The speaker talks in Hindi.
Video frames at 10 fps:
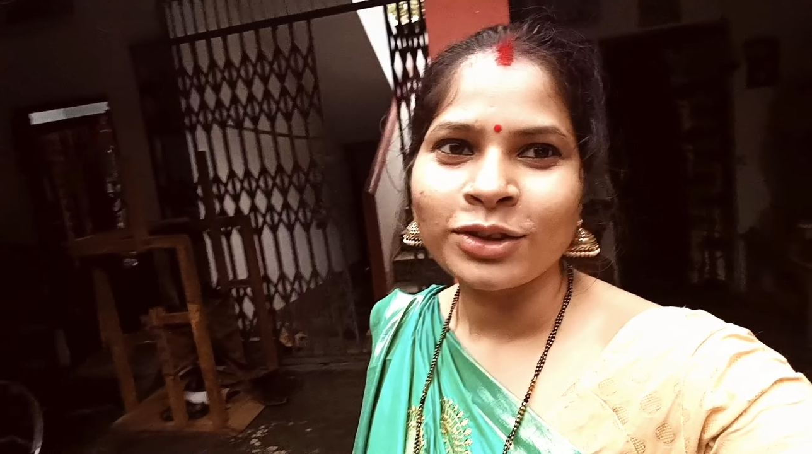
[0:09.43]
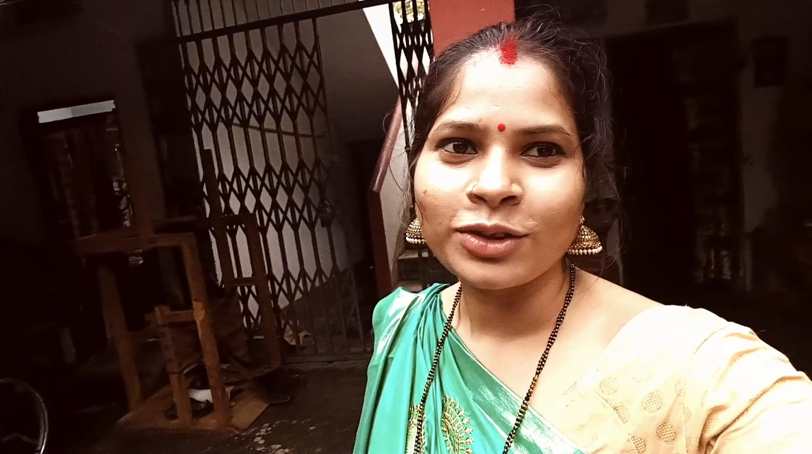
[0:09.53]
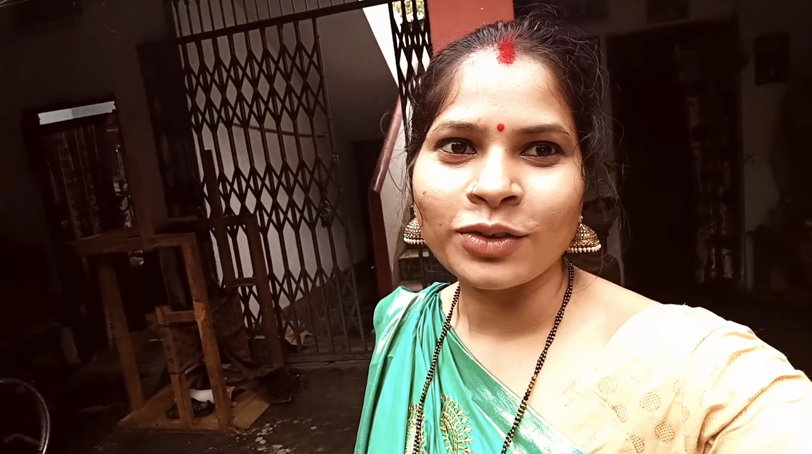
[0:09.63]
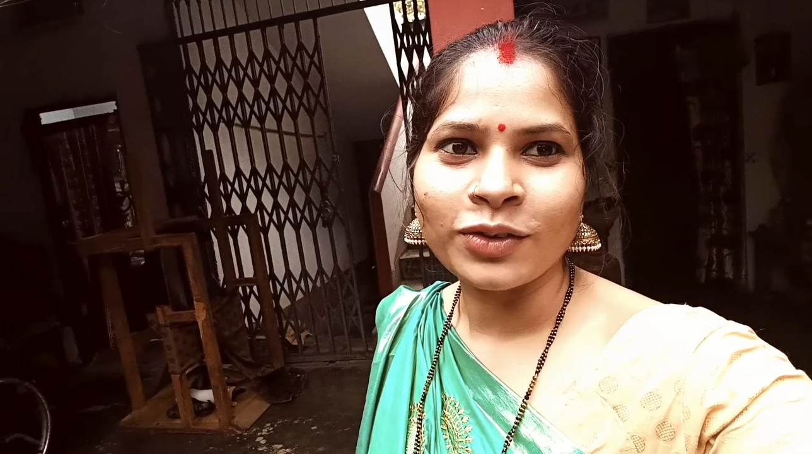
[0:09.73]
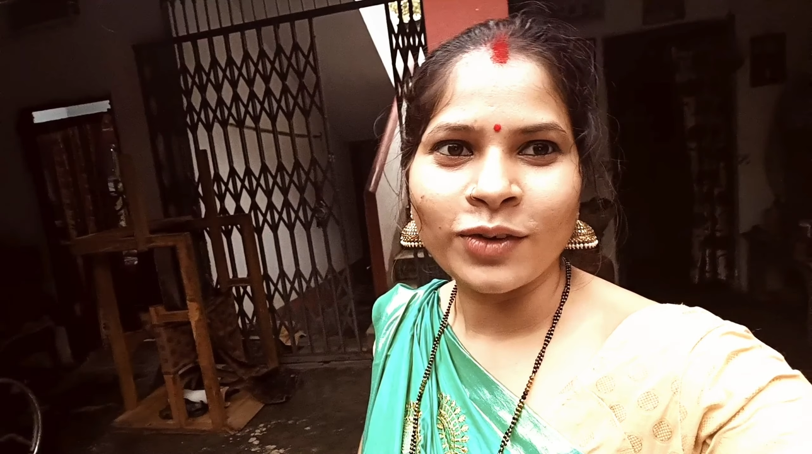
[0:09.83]

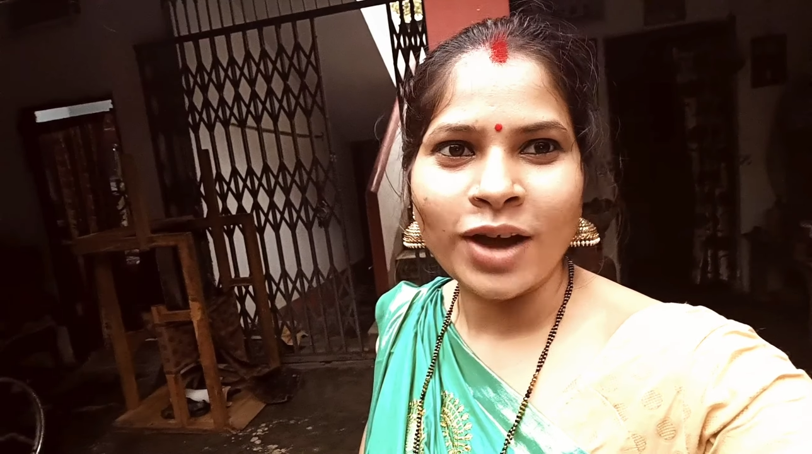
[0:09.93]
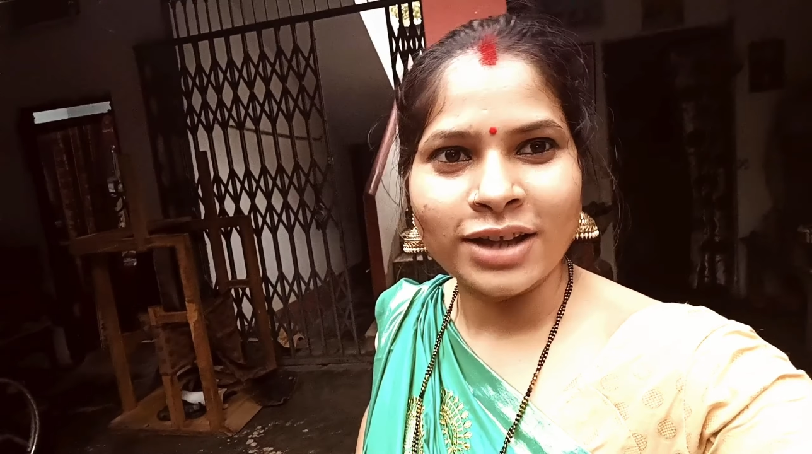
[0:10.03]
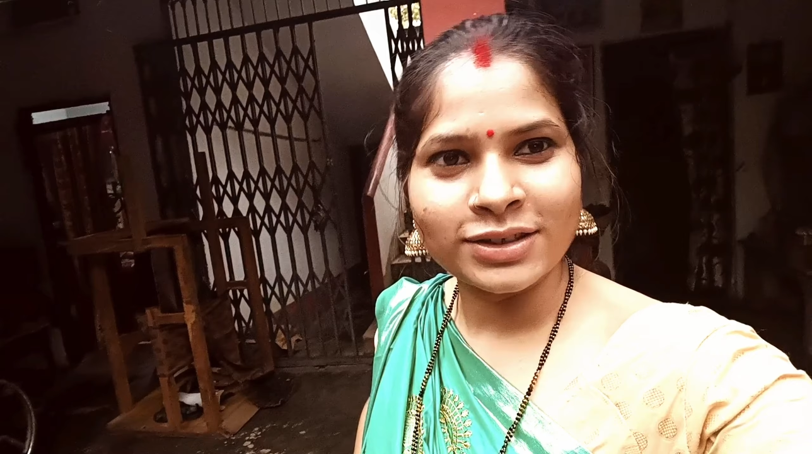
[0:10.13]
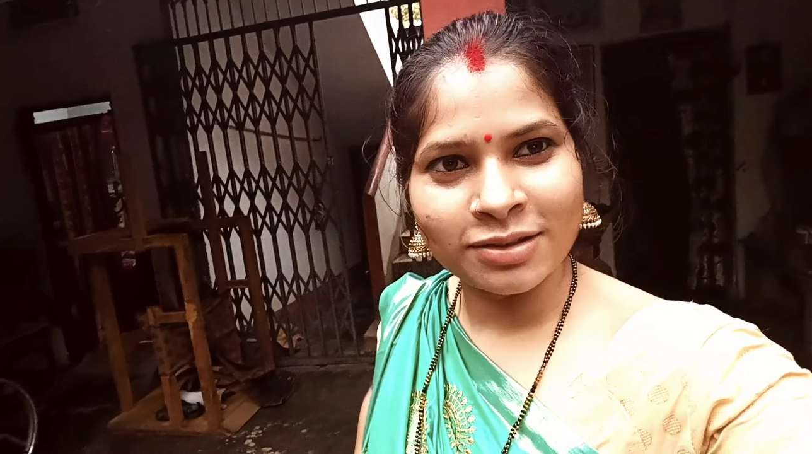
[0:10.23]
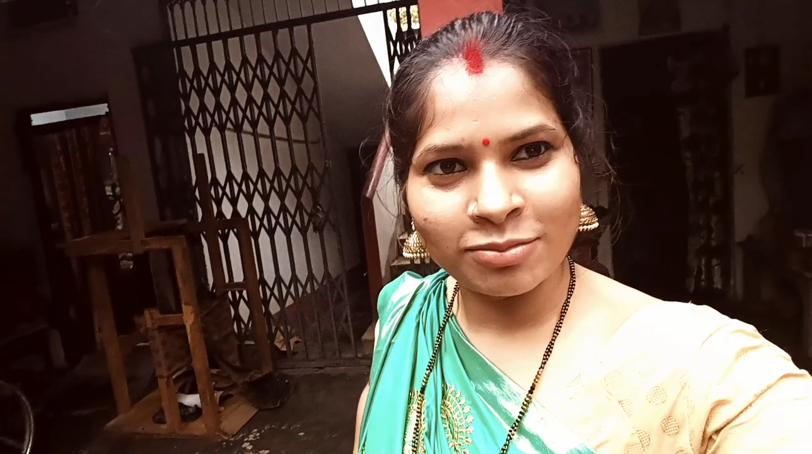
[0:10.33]
तो
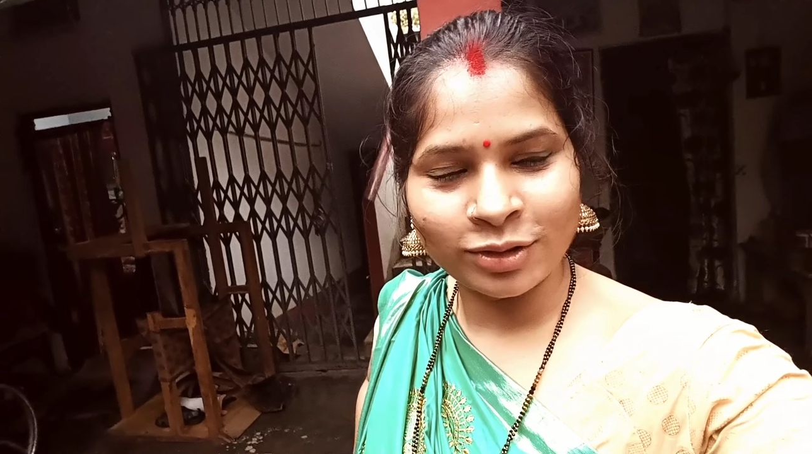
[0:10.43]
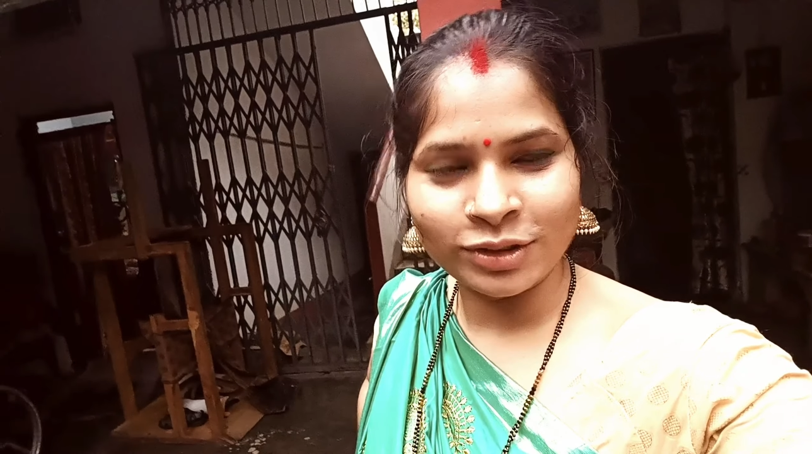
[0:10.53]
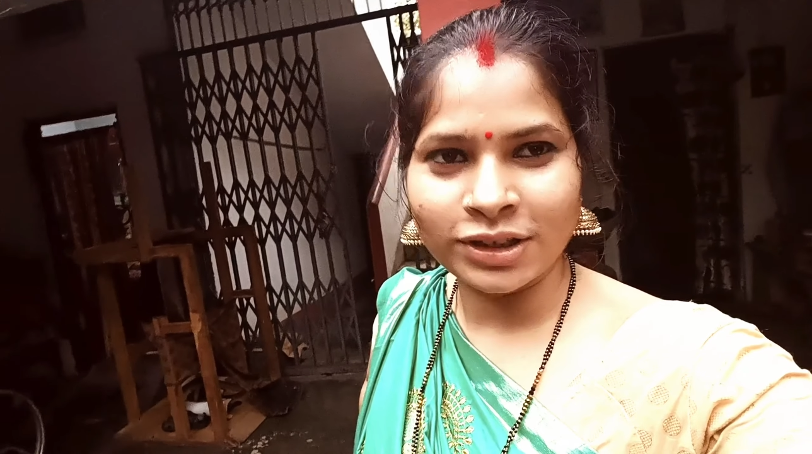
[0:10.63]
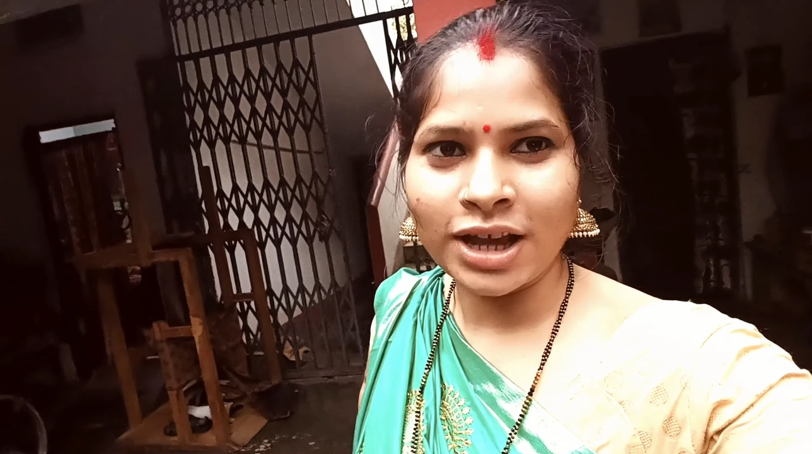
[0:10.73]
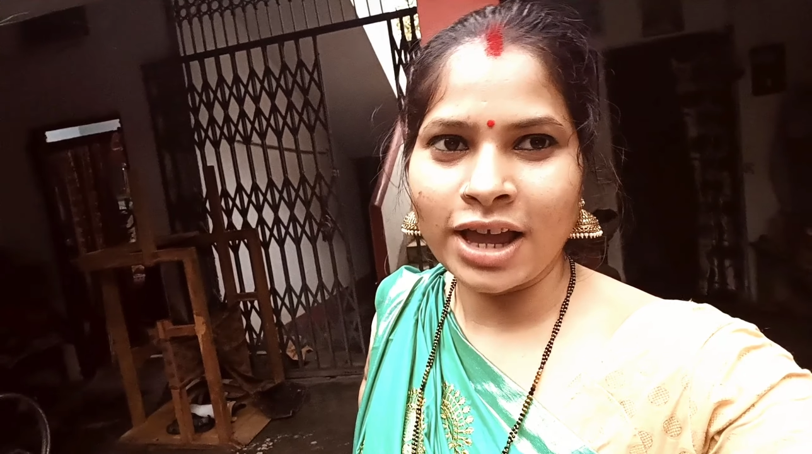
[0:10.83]
आज हम
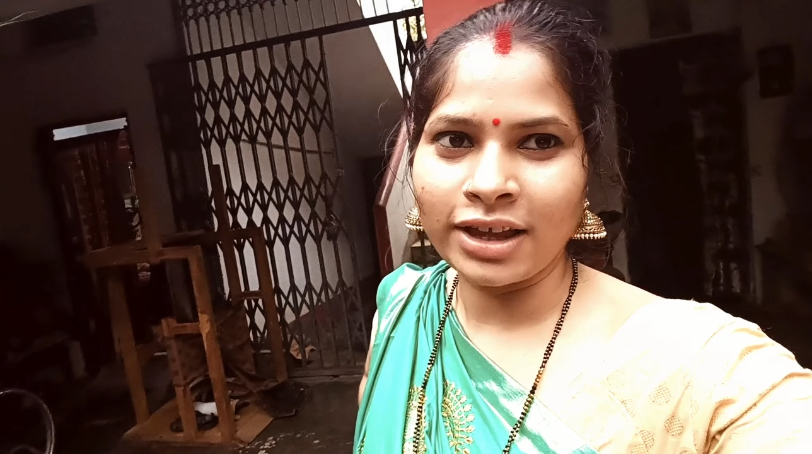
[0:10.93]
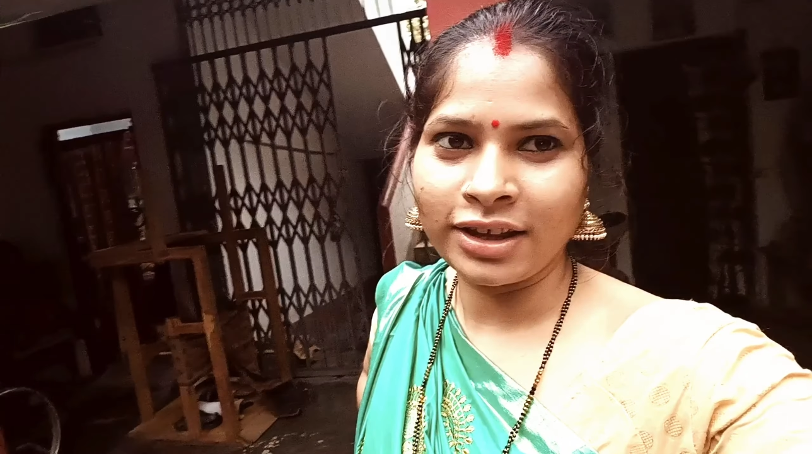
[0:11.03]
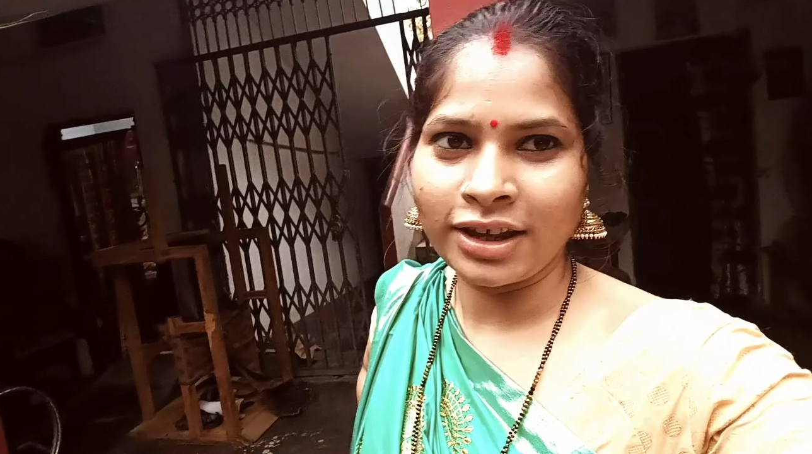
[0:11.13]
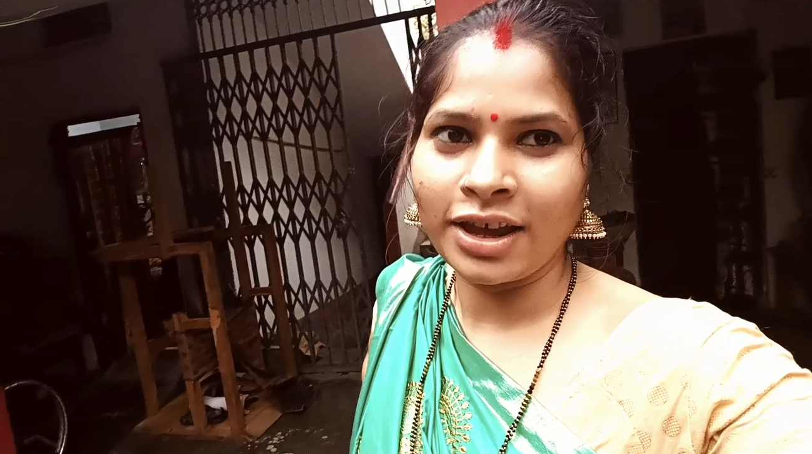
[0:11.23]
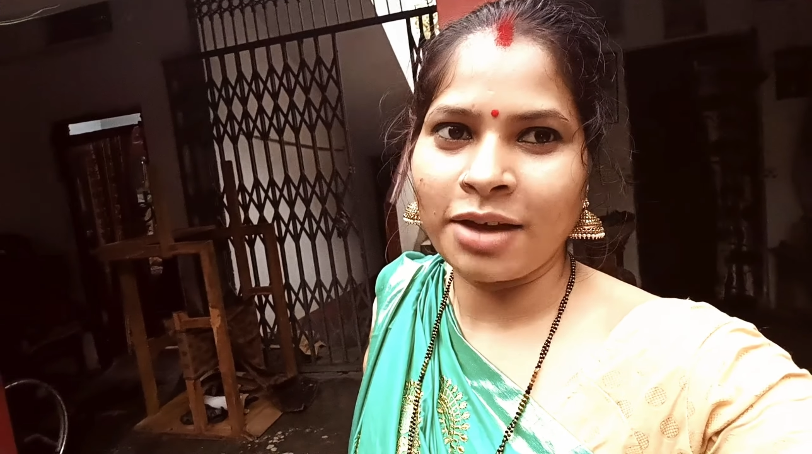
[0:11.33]
लोग
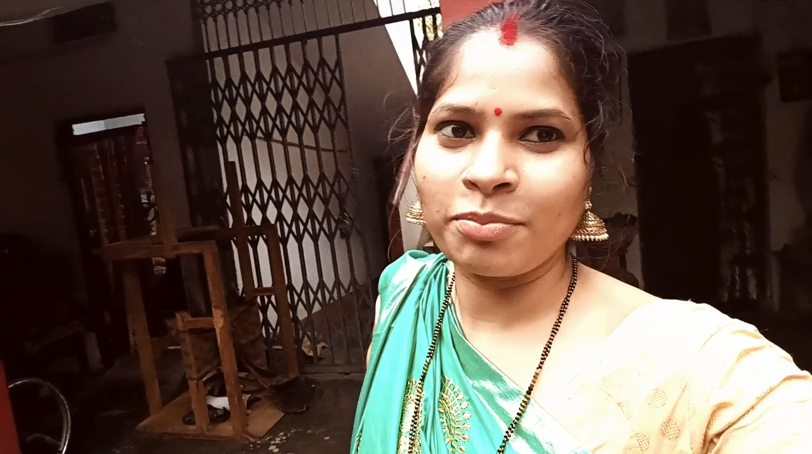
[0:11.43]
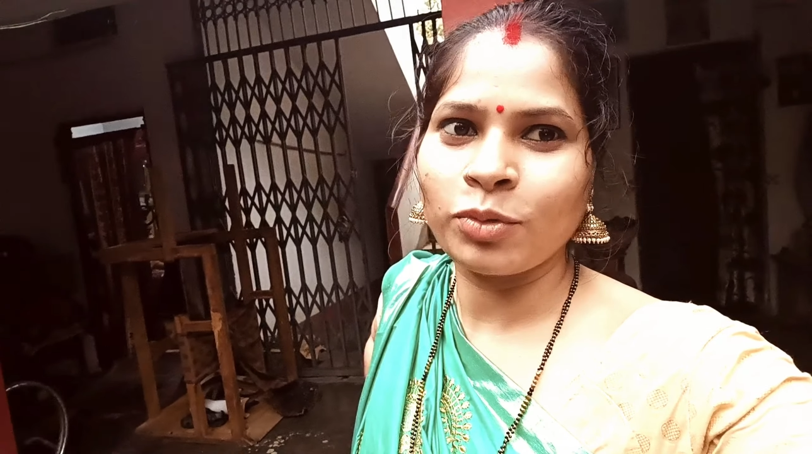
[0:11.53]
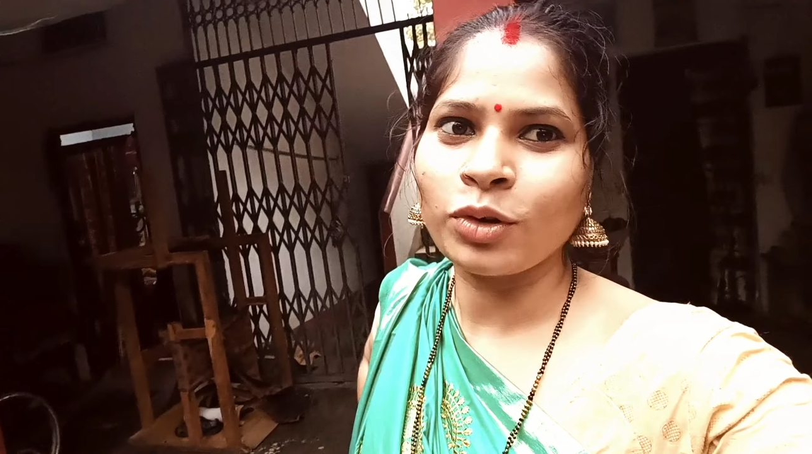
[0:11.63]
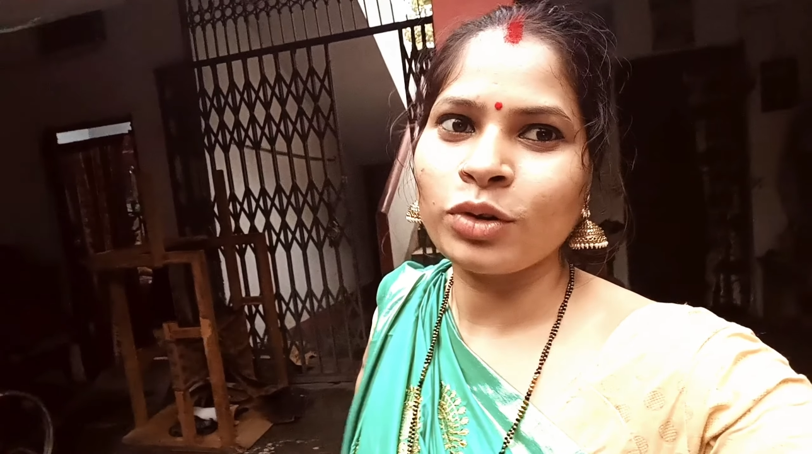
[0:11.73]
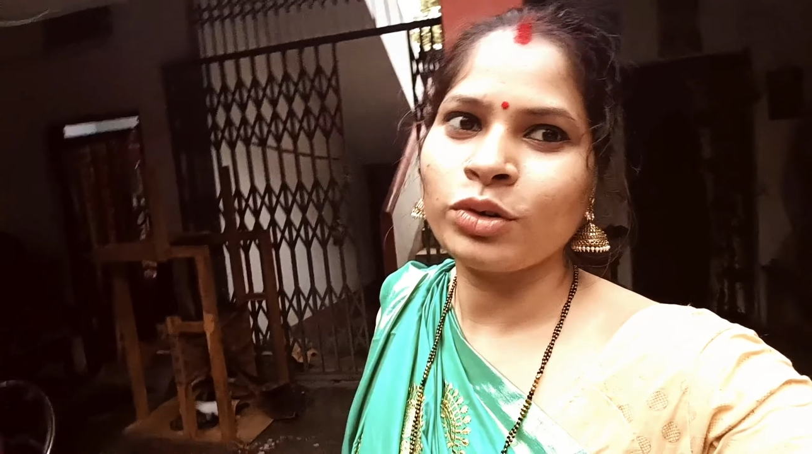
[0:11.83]
दिखाएंगे
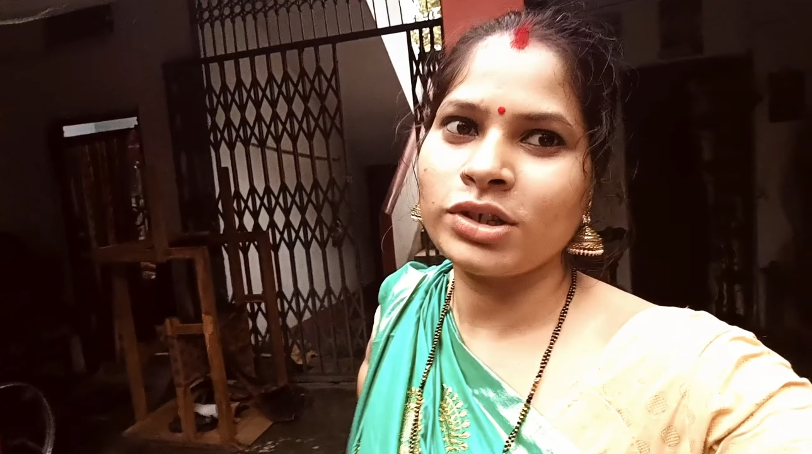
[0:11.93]
आपको